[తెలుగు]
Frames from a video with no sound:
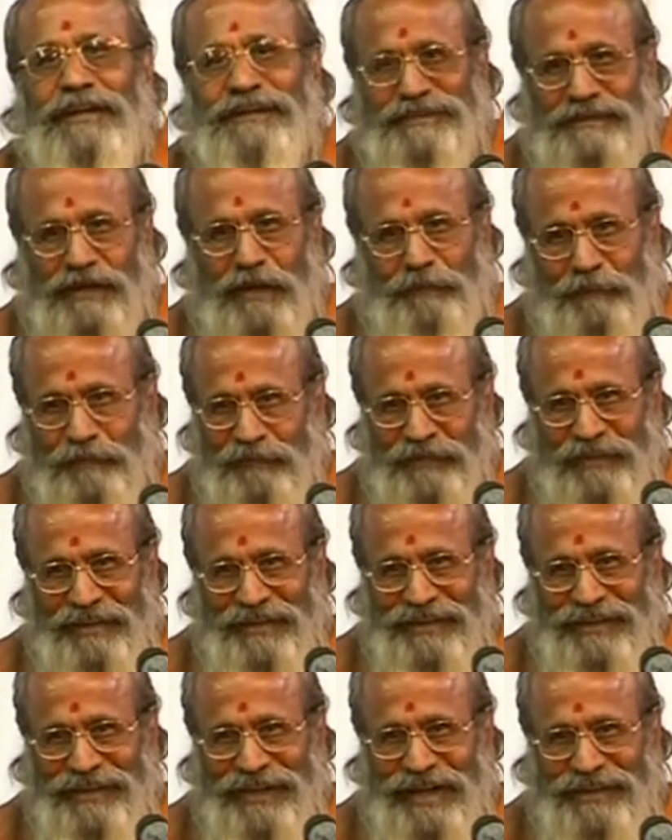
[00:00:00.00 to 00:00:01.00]
వేస్తాం
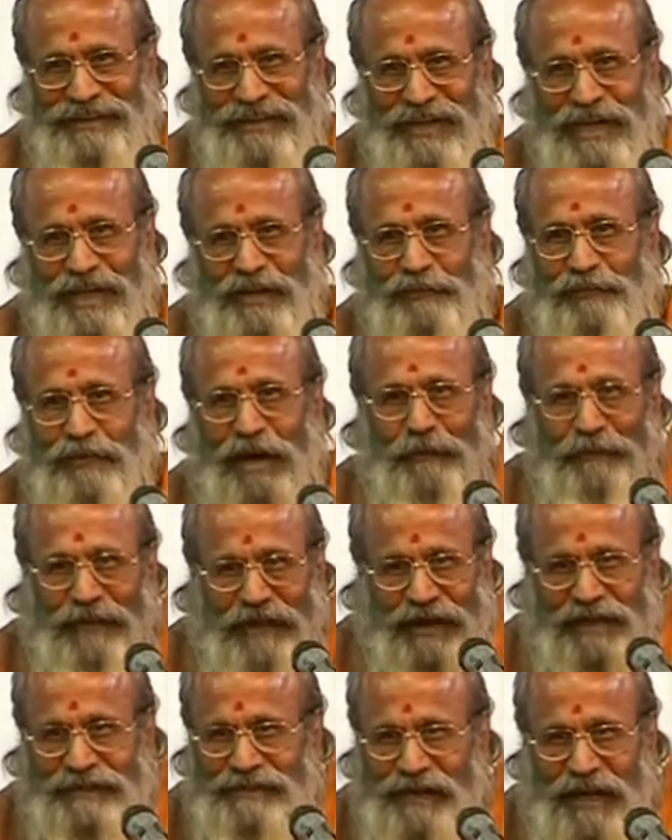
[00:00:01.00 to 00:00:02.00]
అంతేగాని
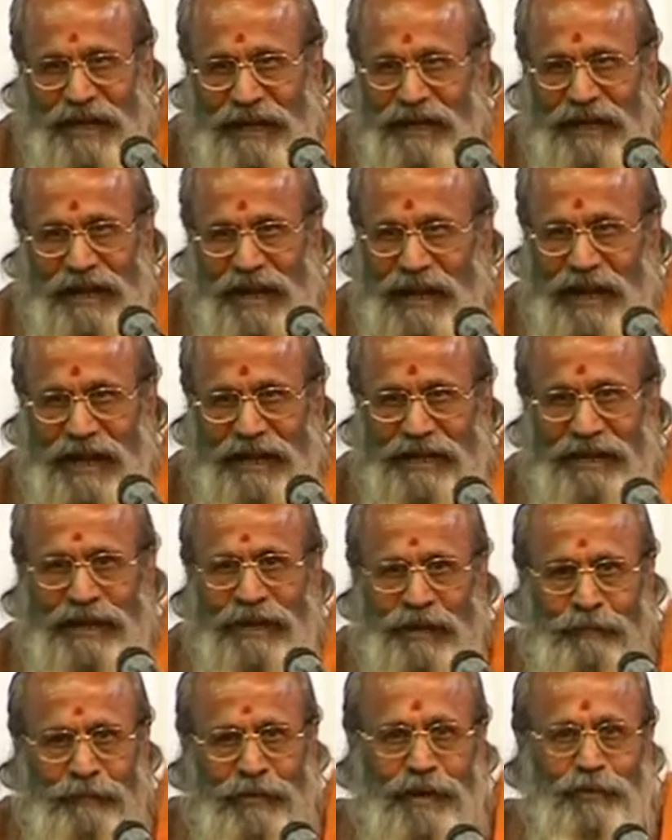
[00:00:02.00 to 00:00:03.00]
స్వామికి నచ్చిన అలంకారాన్ని
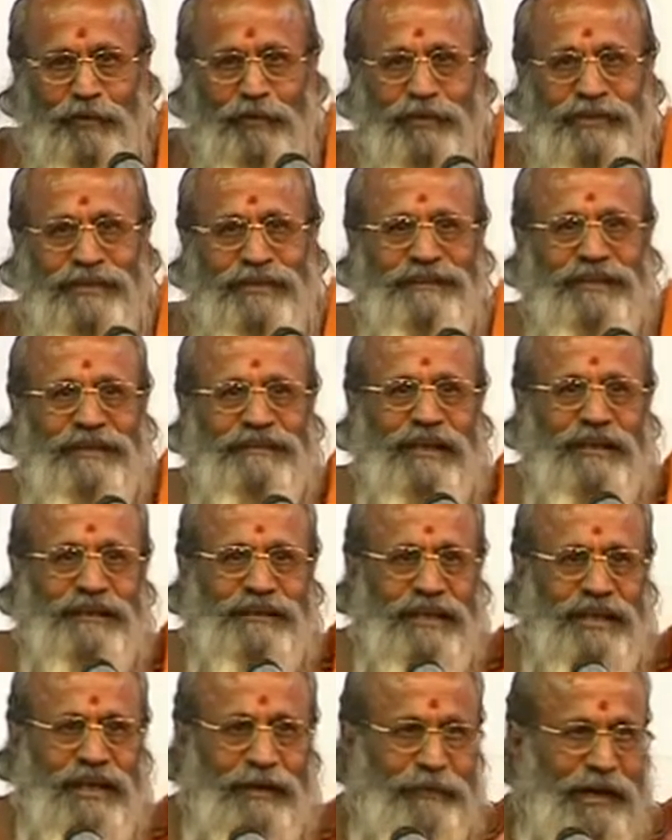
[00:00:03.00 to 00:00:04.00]
మనం గుర్తించే
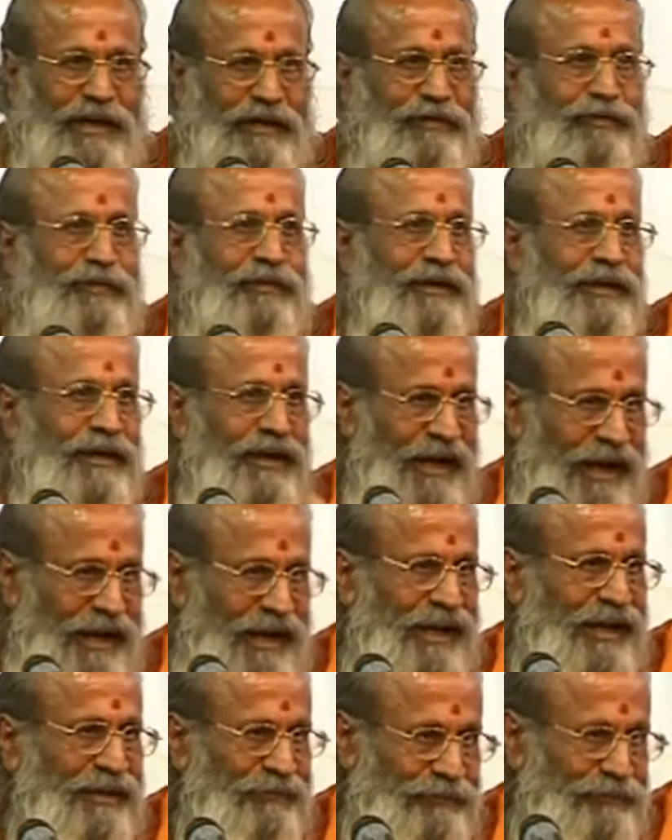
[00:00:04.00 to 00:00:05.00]
శక్తి ఇంకా మనకు
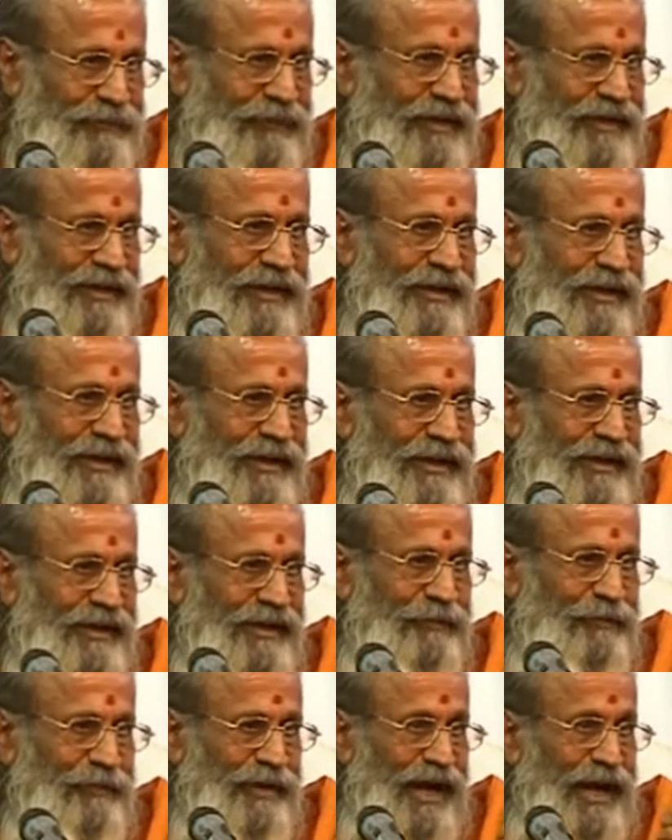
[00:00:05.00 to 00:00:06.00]
కలగలేదు
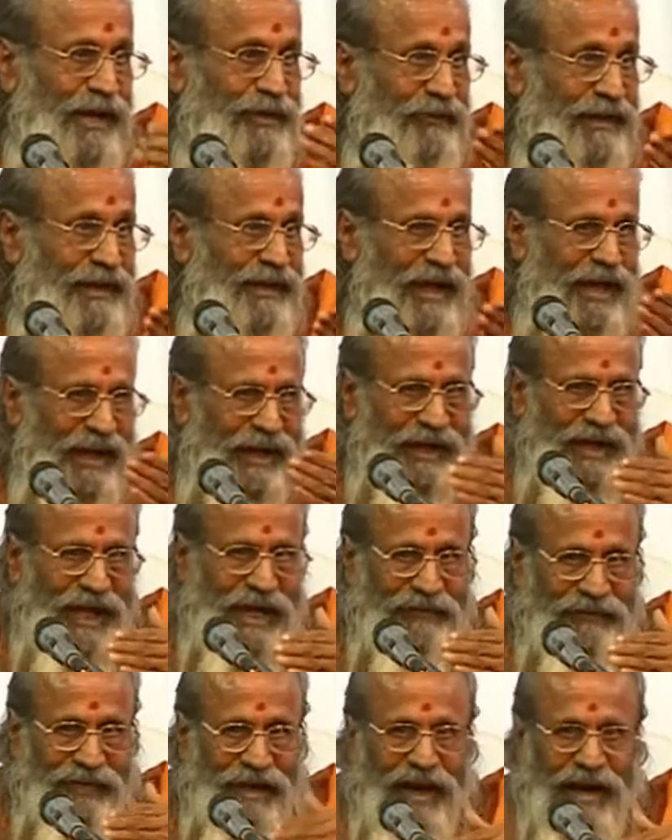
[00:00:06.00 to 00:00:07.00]
మరి అటువంటి
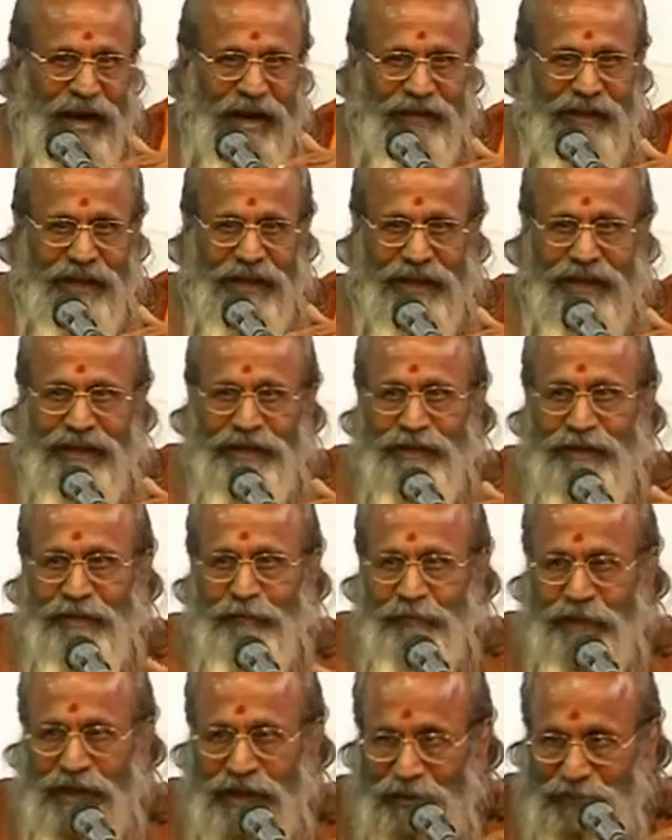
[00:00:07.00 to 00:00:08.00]
అలంకారం ఎలా కావాలి
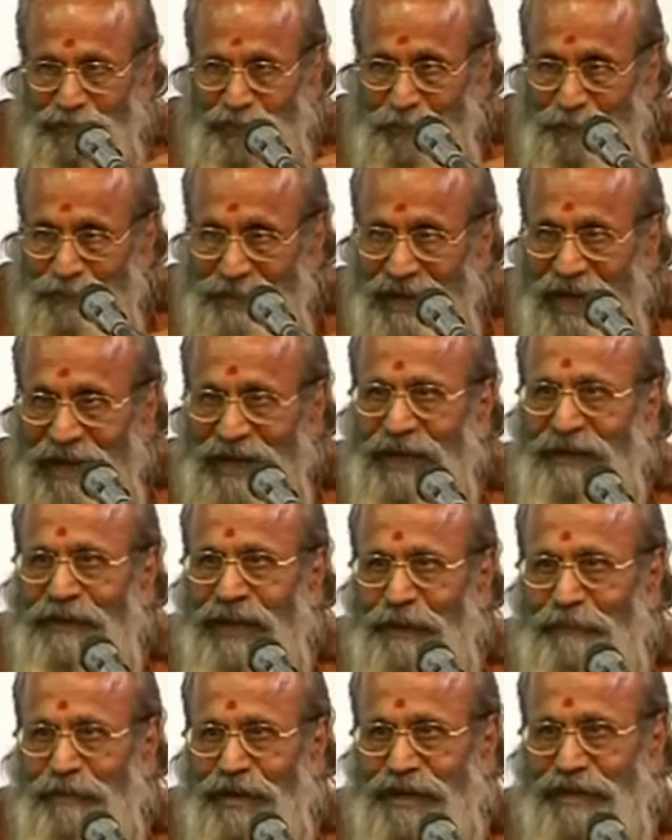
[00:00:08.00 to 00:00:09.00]
మనకు తృప్తి కలిగేది
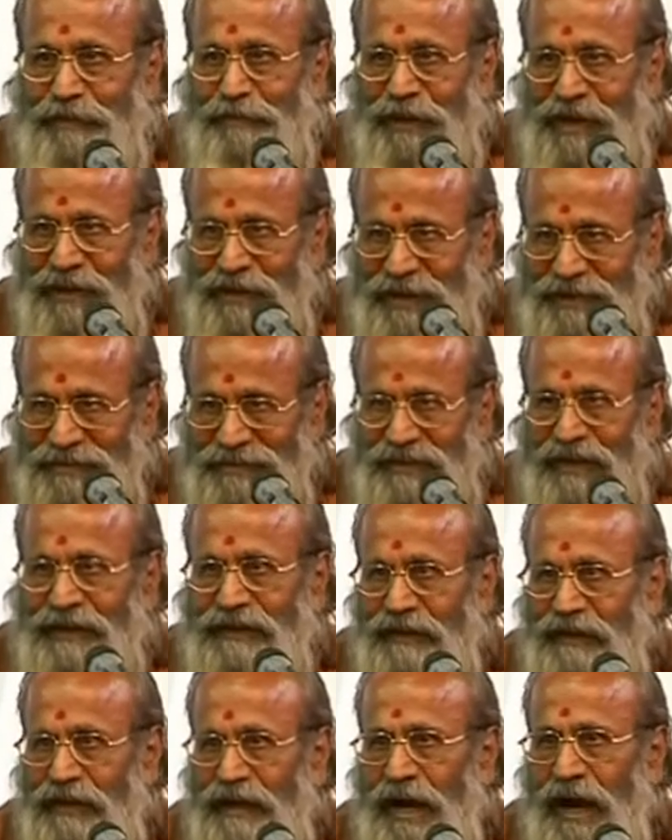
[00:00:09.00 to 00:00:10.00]
అనమాట మనకు
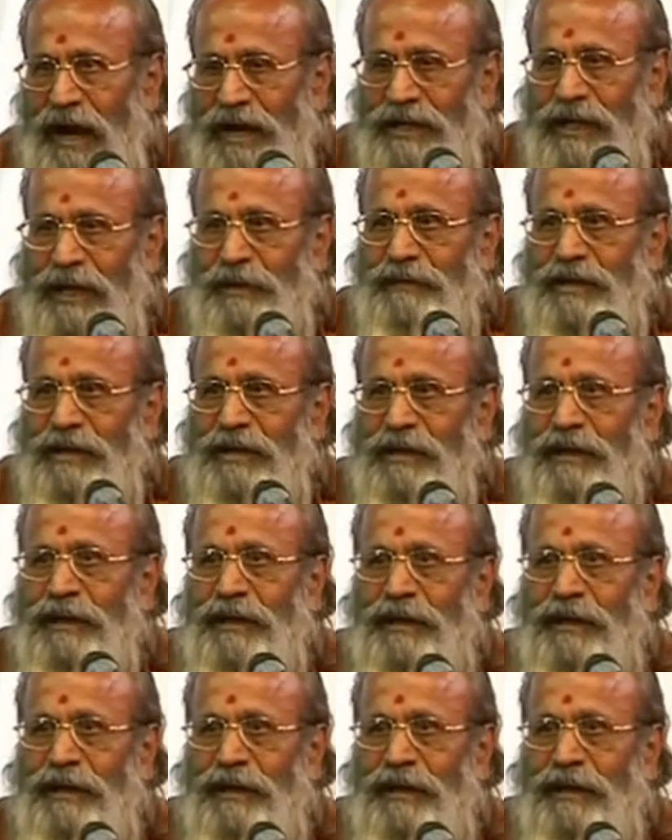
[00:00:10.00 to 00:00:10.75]
నచ్చినది అంటే ఏమిటి